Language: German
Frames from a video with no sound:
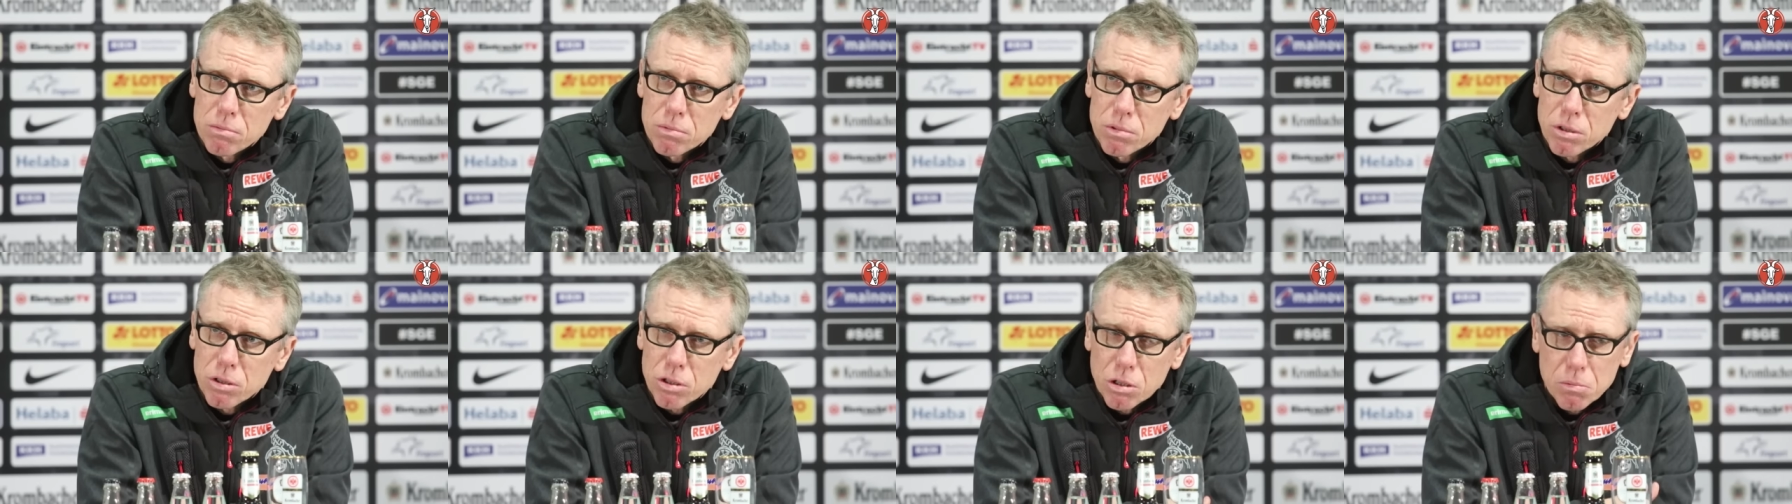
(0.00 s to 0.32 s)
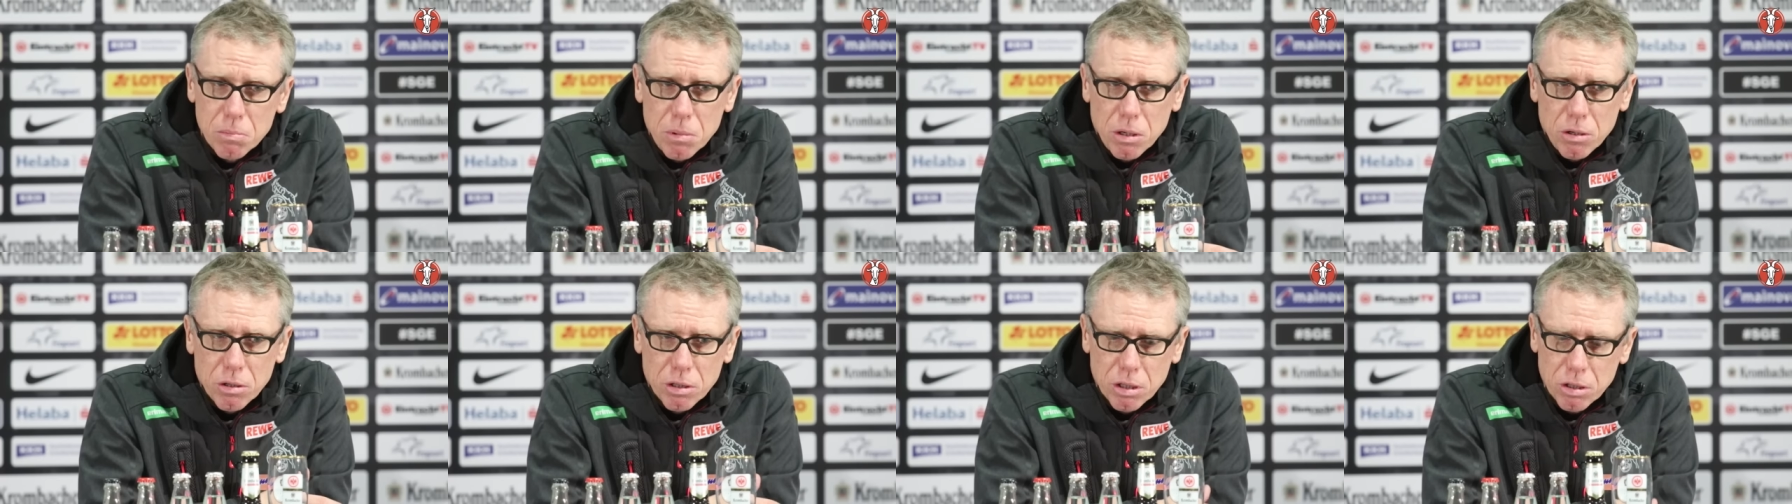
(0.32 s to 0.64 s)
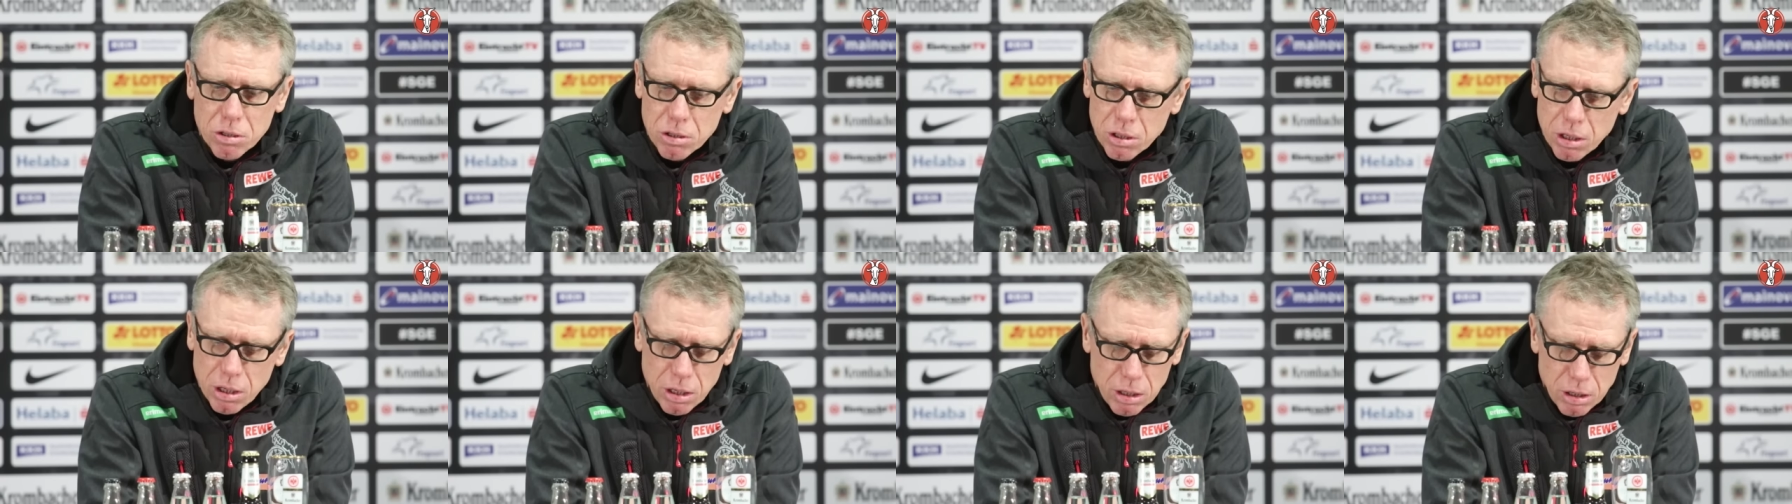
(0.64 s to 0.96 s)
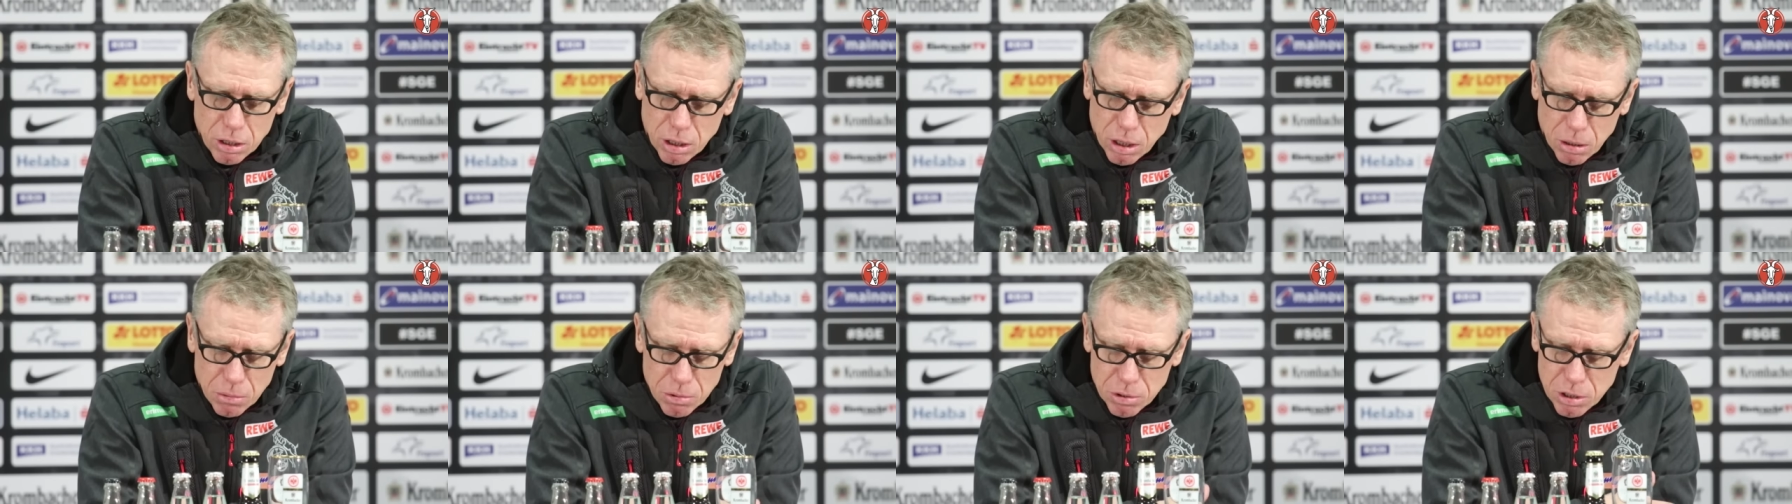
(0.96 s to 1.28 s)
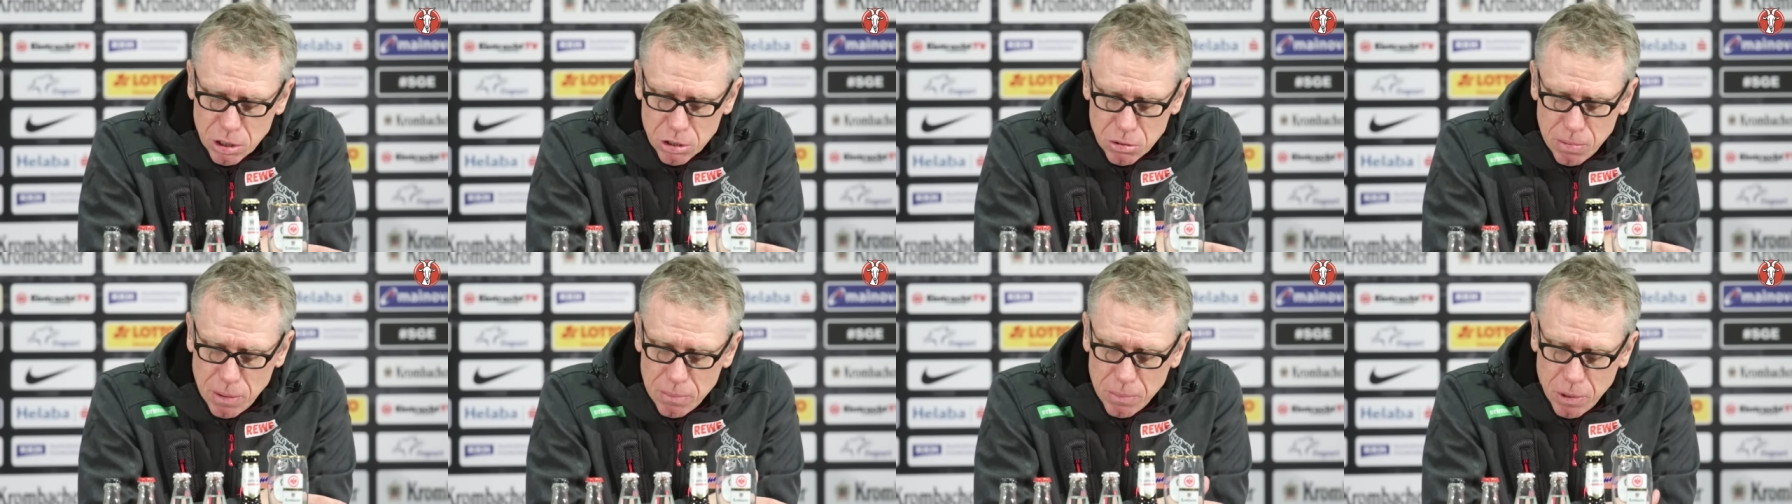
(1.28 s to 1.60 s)
Das hat man auch gesehen. Ich glaube, es
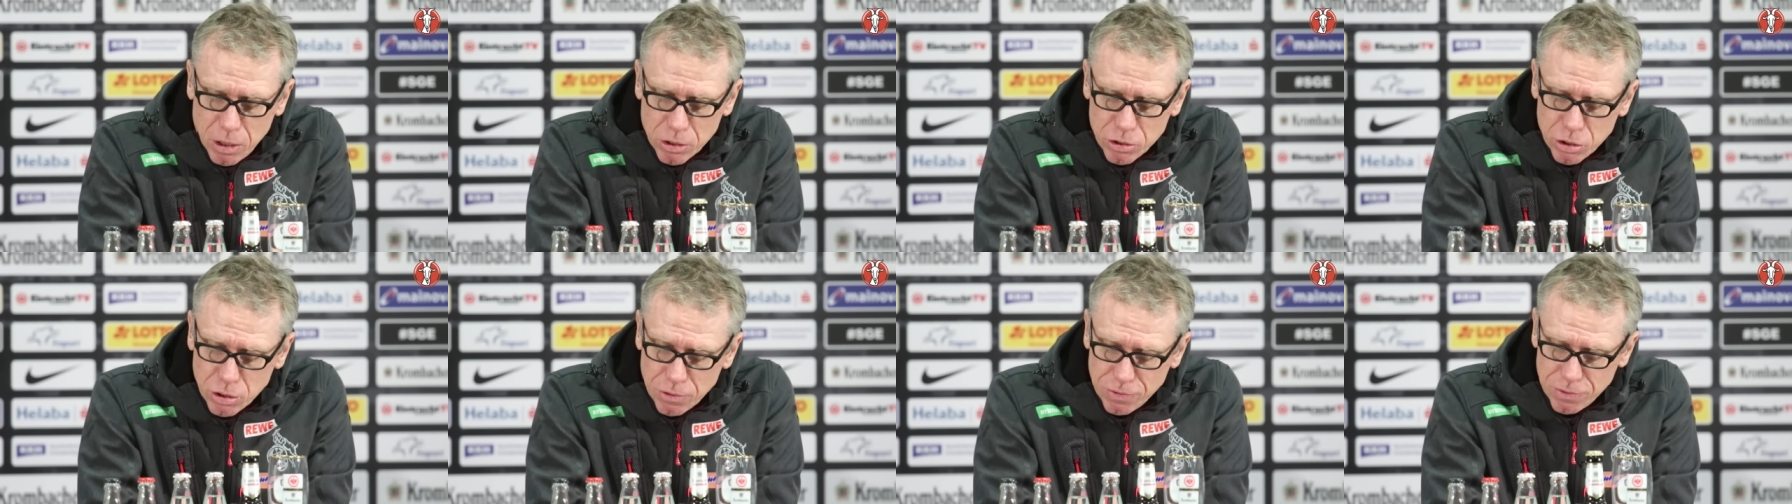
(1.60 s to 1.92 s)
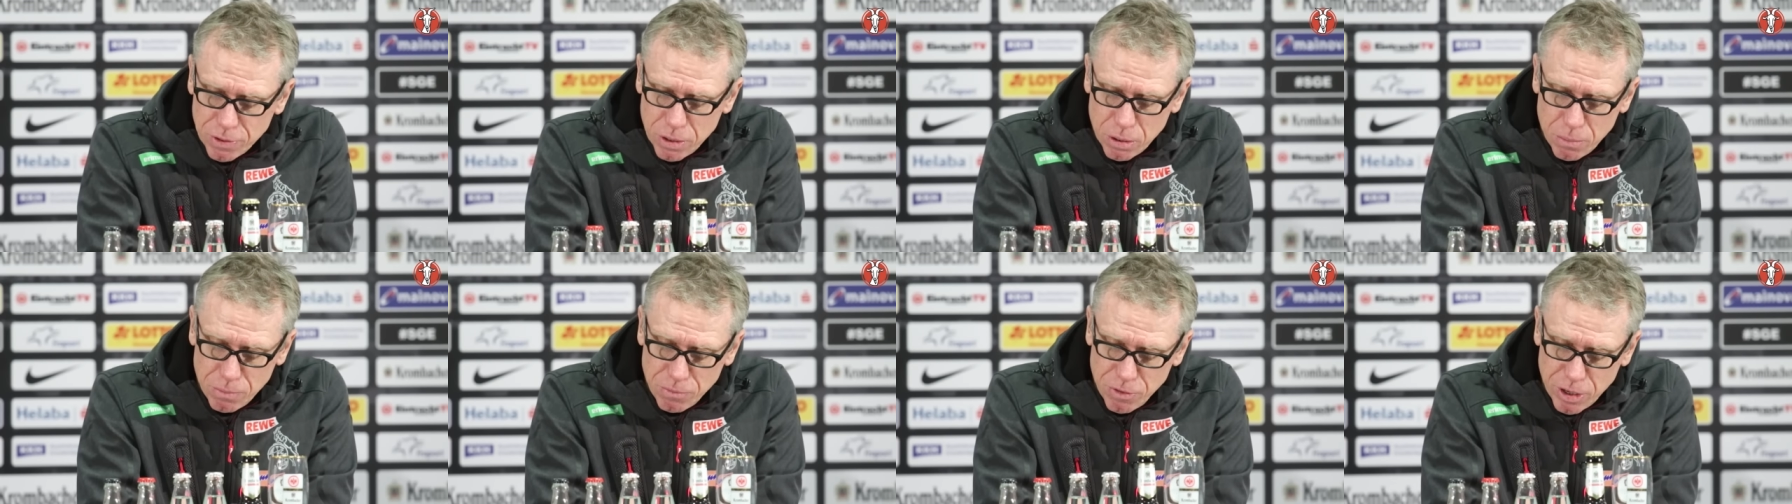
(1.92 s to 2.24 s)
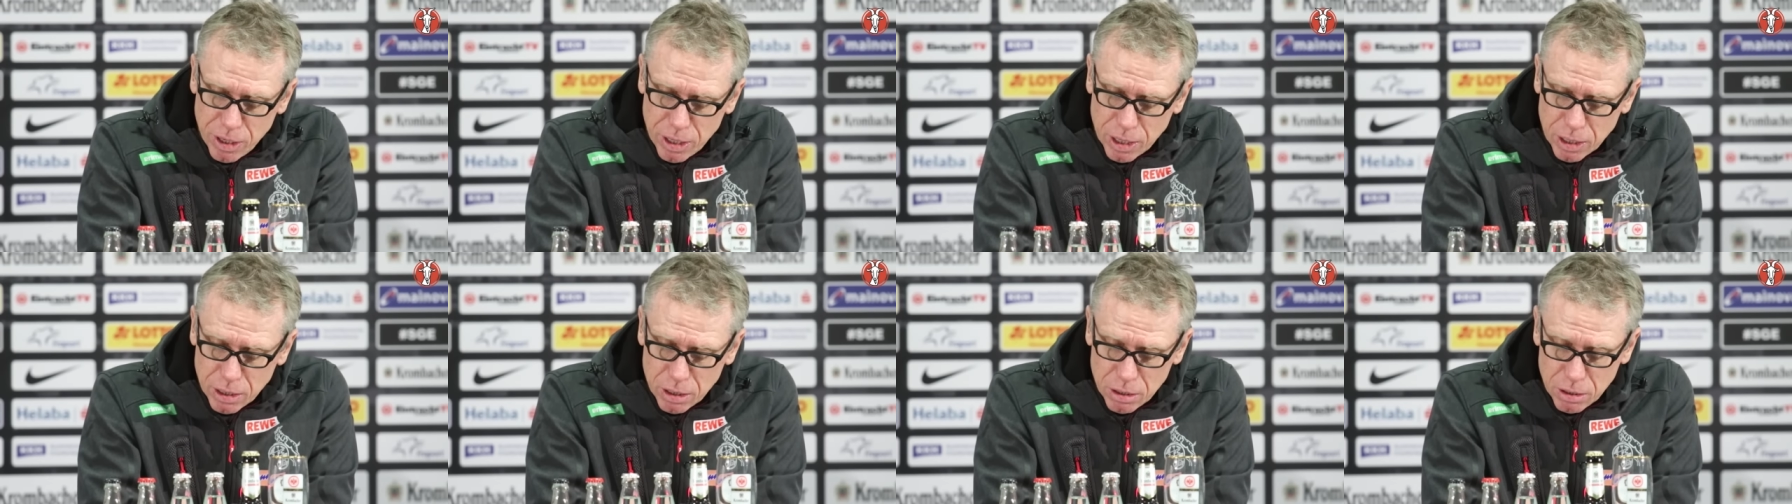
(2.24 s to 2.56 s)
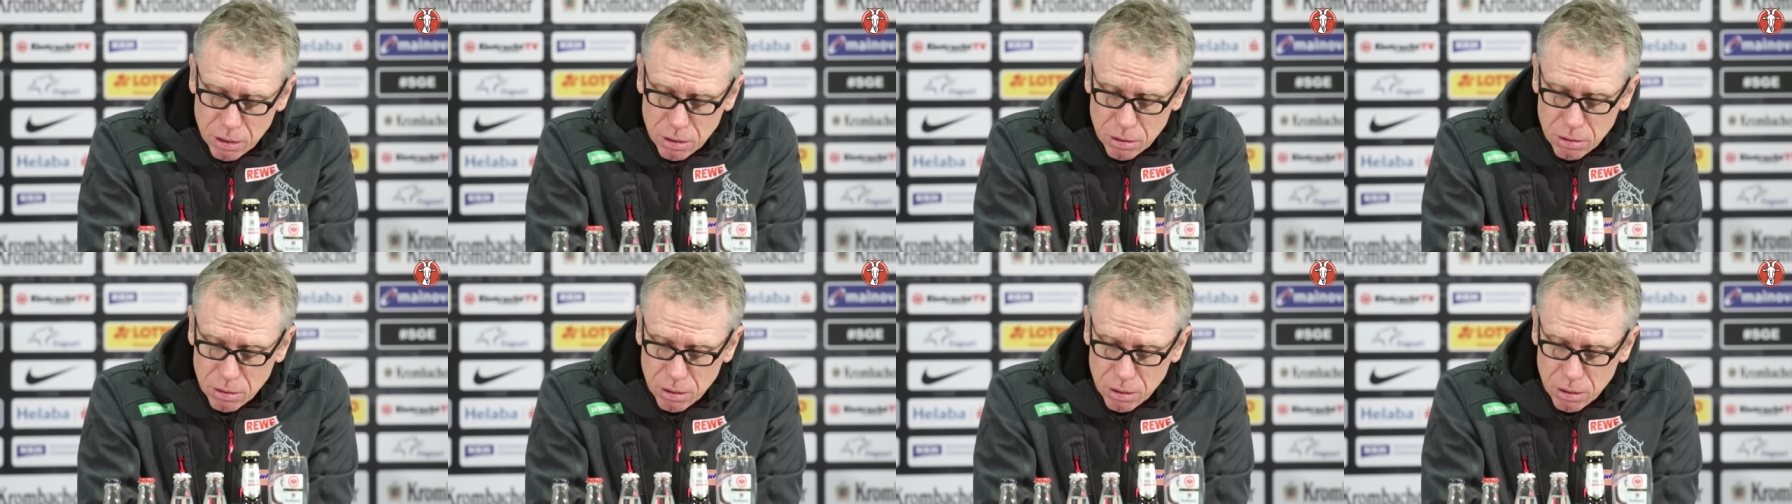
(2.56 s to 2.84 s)
sind zwei Mannschaften am Werk.